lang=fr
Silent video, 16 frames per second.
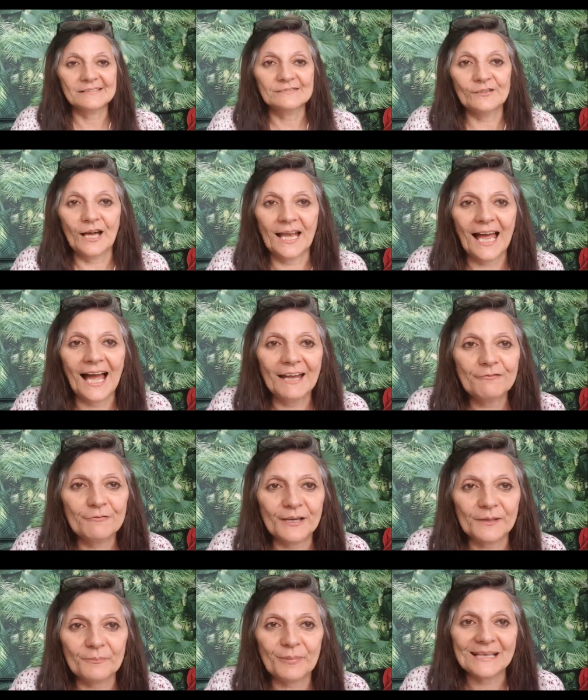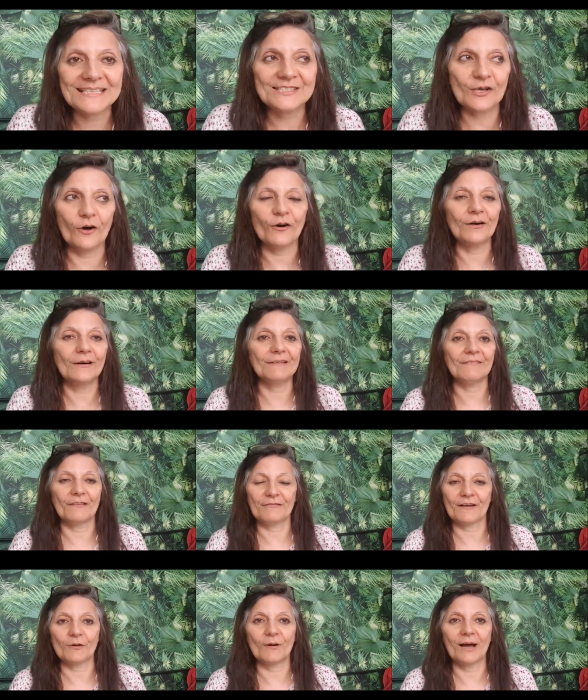voilà, il faut être patient. Il
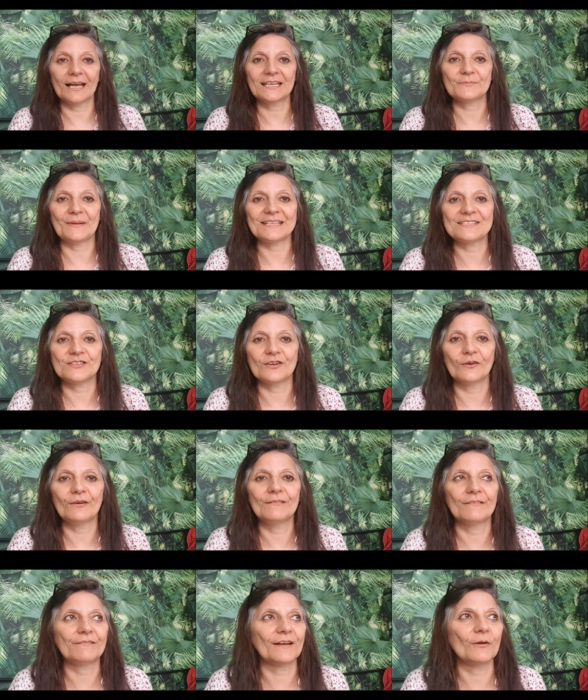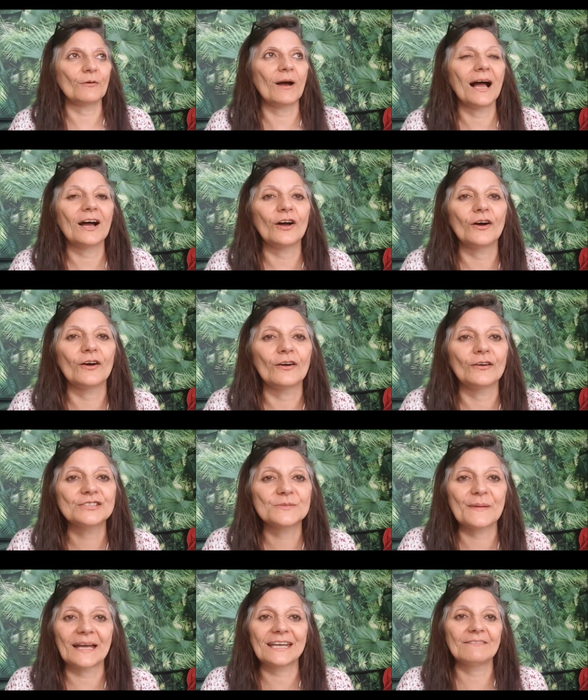va falloir être patient. Il va falloir. Euh,
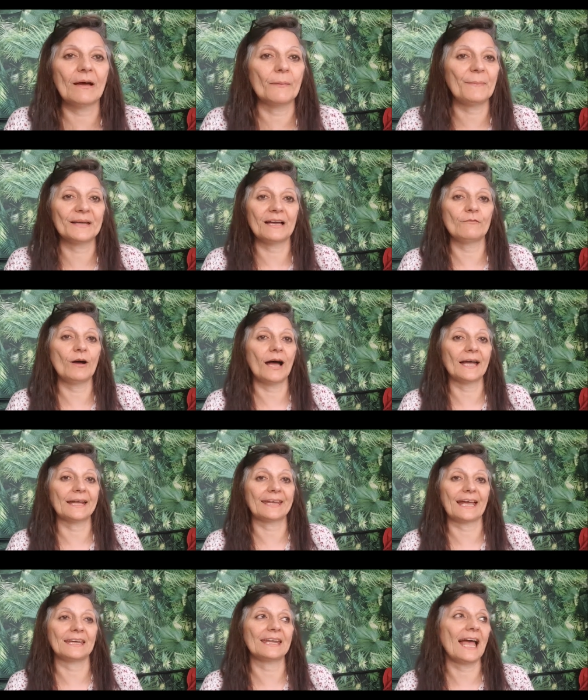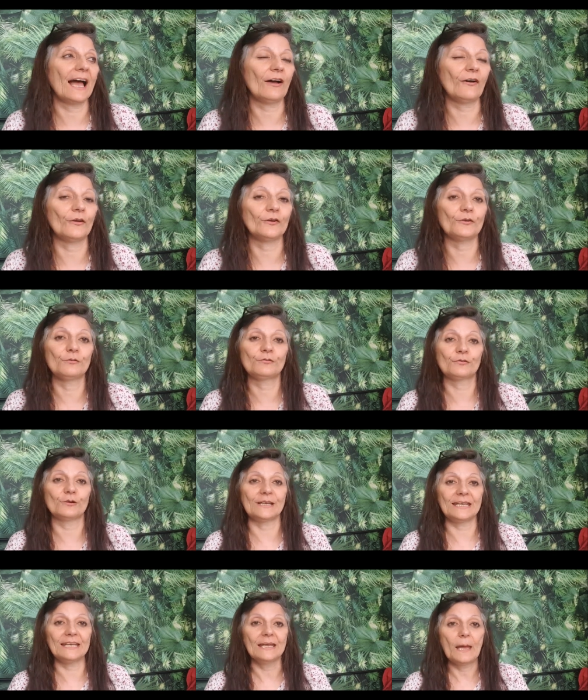j'espère qu'il ne va pas y avoir un cagnard de
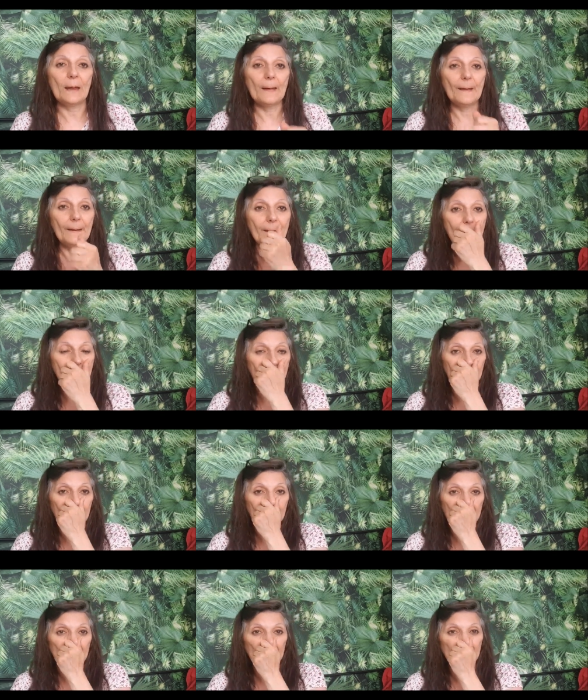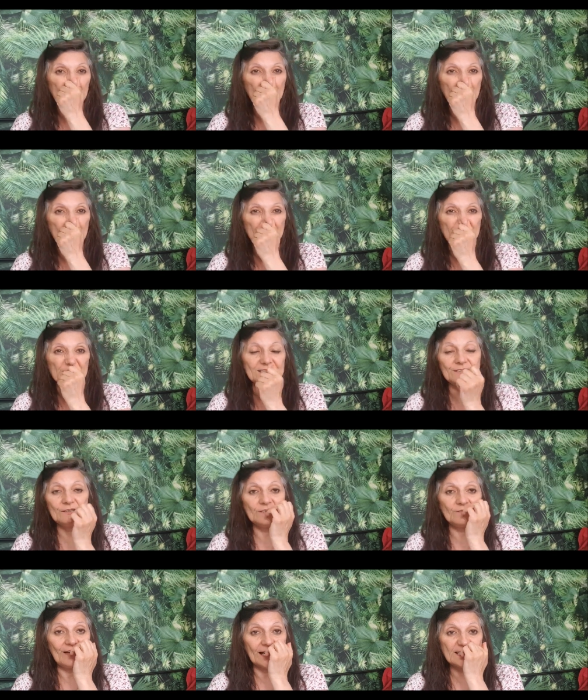folie. parce que
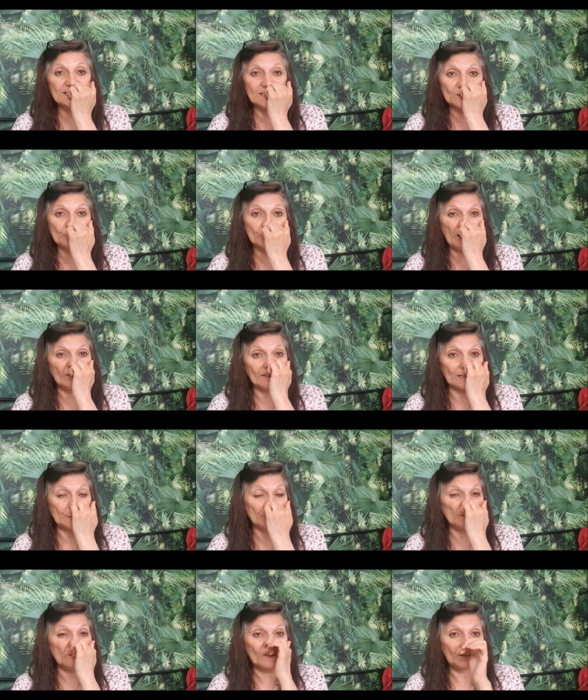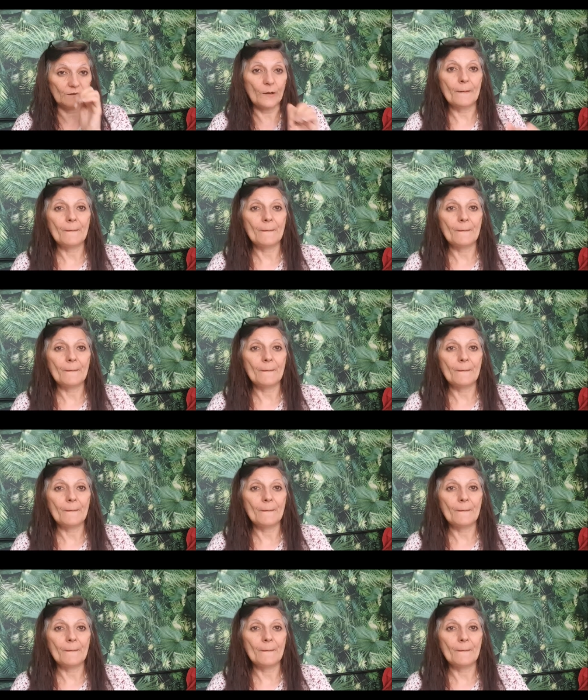sinon, il va rester sous la voiture.